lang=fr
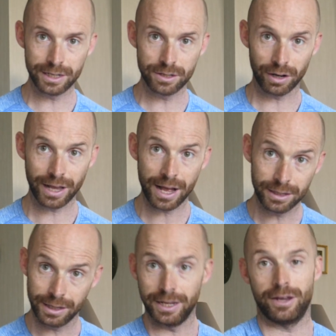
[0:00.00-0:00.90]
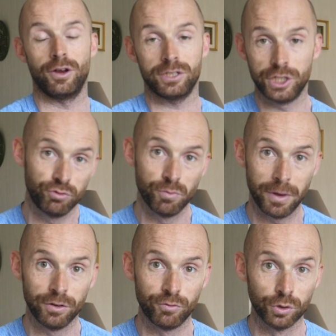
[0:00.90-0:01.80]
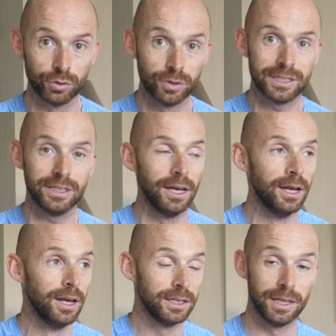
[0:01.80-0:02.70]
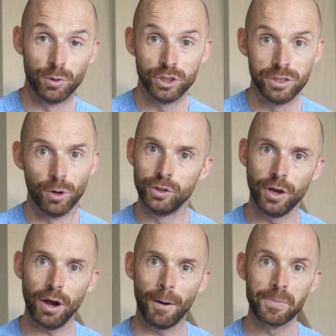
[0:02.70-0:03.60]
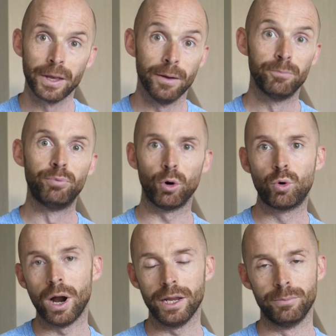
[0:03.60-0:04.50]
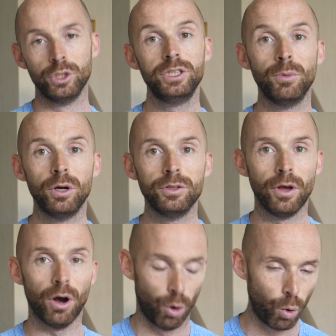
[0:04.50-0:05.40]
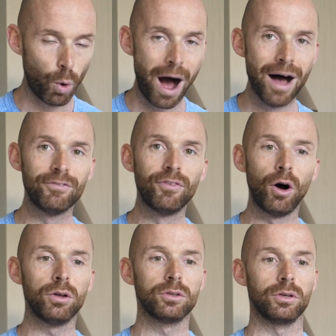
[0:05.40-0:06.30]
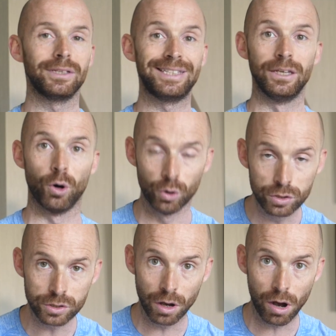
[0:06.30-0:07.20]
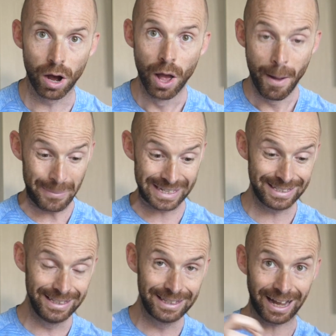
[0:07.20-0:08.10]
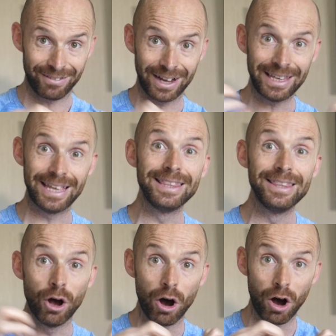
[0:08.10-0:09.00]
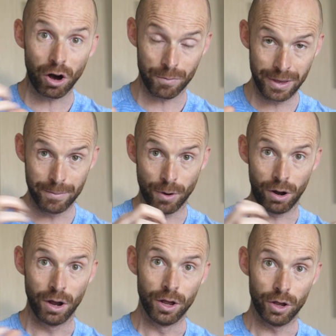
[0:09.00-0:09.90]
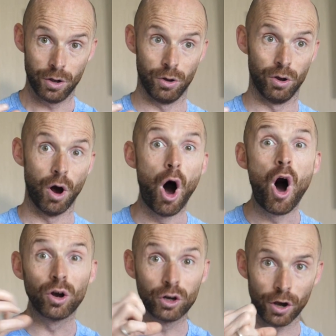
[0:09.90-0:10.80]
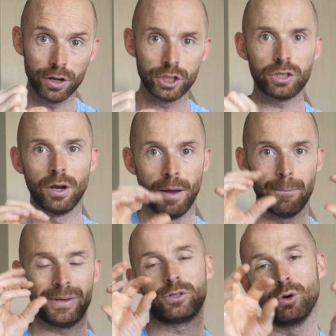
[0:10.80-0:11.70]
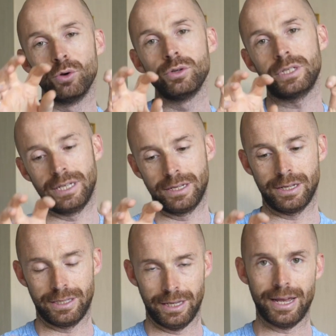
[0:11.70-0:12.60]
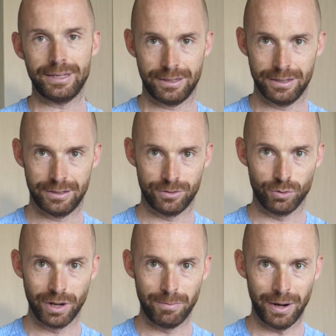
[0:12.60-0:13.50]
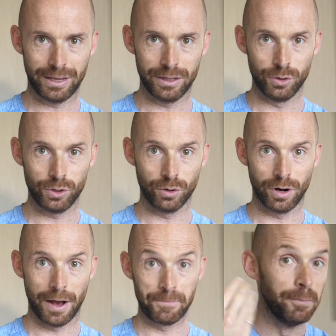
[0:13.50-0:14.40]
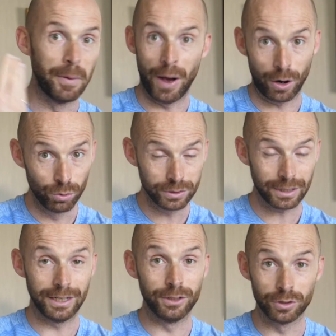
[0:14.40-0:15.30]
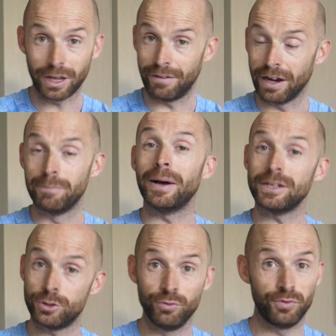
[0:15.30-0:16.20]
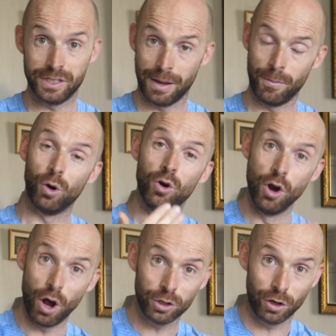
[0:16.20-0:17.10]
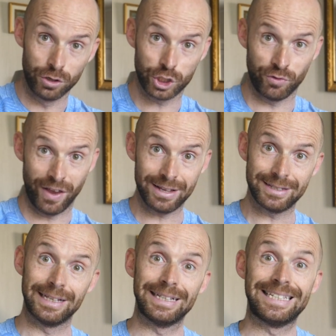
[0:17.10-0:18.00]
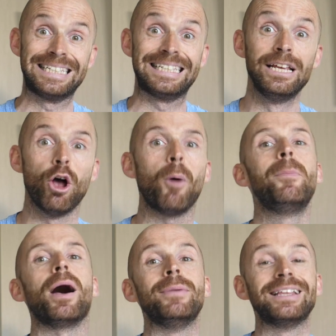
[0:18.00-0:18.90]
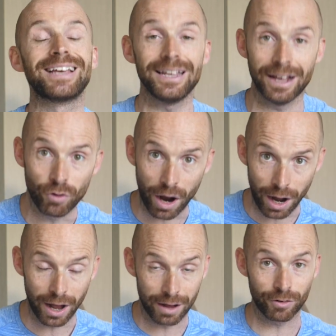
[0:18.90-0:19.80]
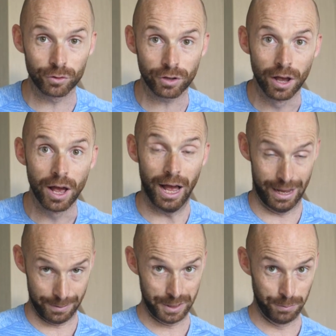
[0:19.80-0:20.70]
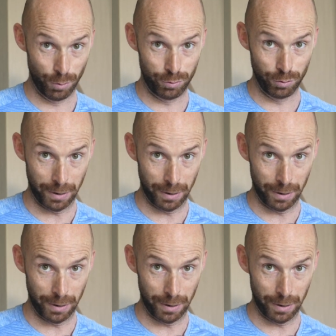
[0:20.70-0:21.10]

les organes. Et d'ailleurs, si je vous mets une photo ici des bodybuilders, pourquoi les bodybuilders ont un ventre qui ressort Parce qu'ils travaillent énormément euh, en crunch, parce que eux, ce qui les intéresse, ce sont les plaquettes de chocolat. Mais par contre, ils ne travaillent pas suffisamment leur transverse, ce qui leur permettrait d'avoir un ventre un petit peu plus